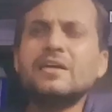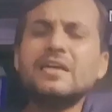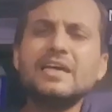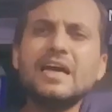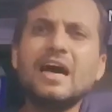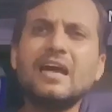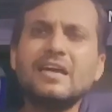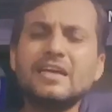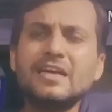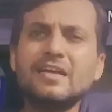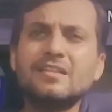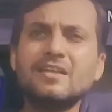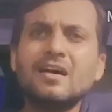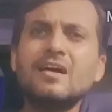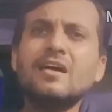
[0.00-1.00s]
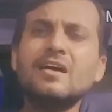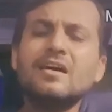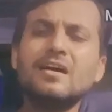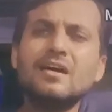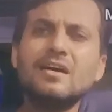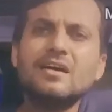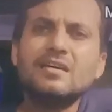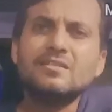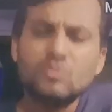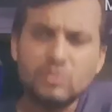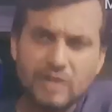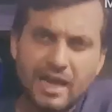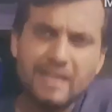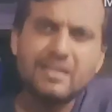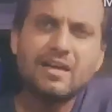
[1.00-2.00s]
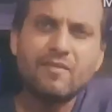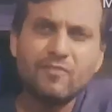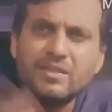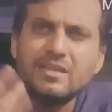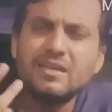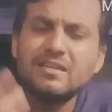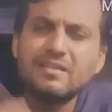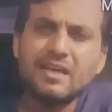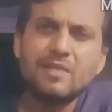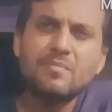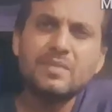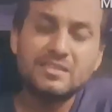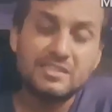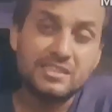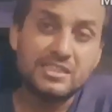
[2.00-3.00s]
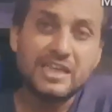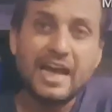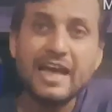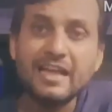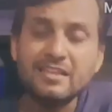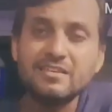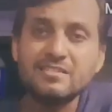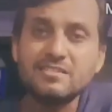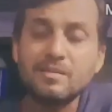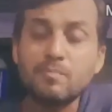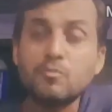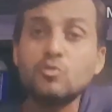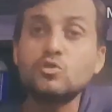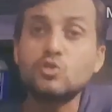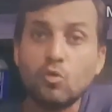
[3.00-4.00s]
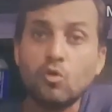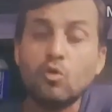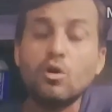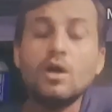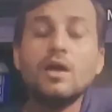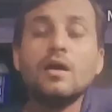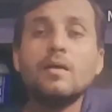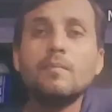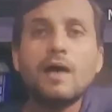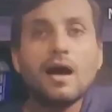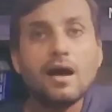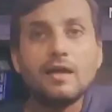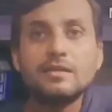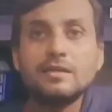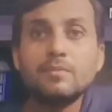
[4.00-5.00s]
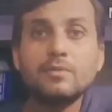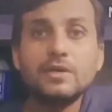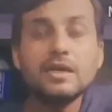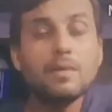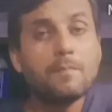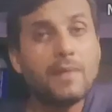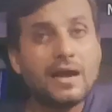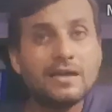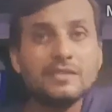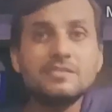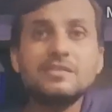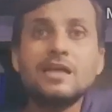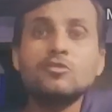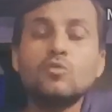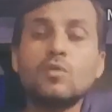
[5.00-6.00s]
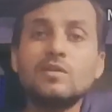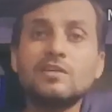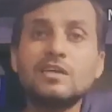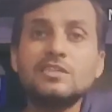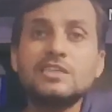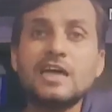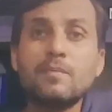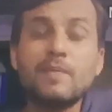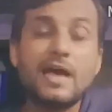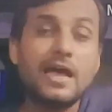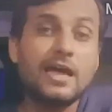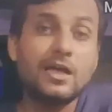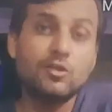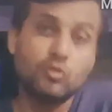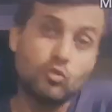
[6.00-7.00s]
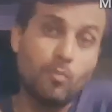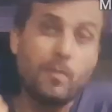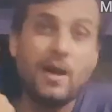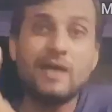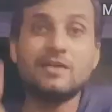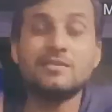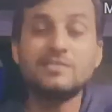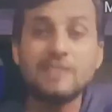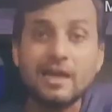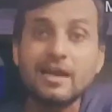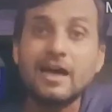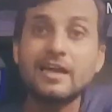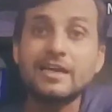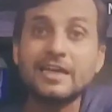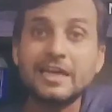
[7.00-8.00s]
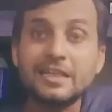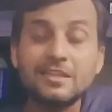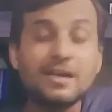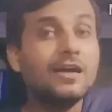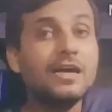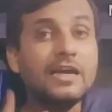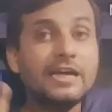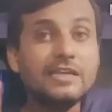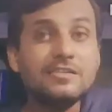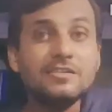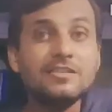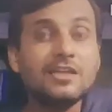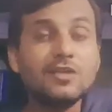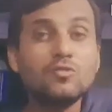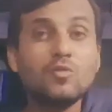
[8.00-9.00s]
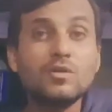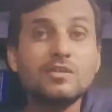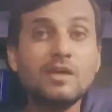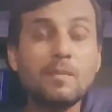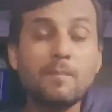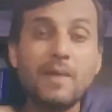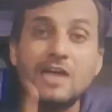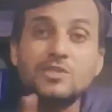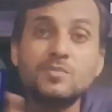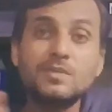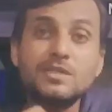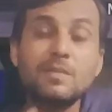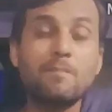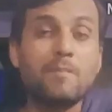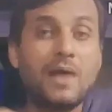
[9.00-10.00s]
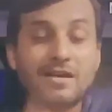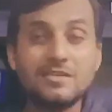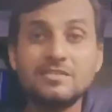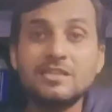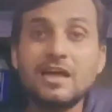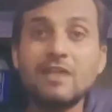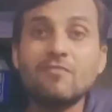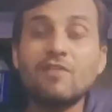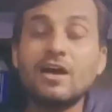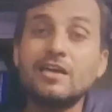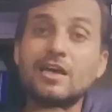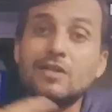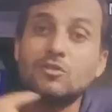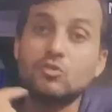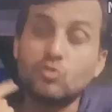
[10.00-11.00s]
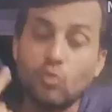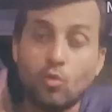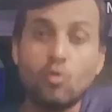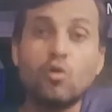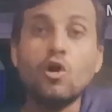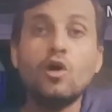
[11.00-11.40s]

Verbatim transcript: इंडिया हार गया था तो शायद आफरीदी के जहन में शायद ये सब कुछ हो हाँ जब इंडिया पाकिस्तान 2004 में आया तो पाकिस्तान हार गया था इसी तरह 2005 में जब पाकिस्तान वहां गया तो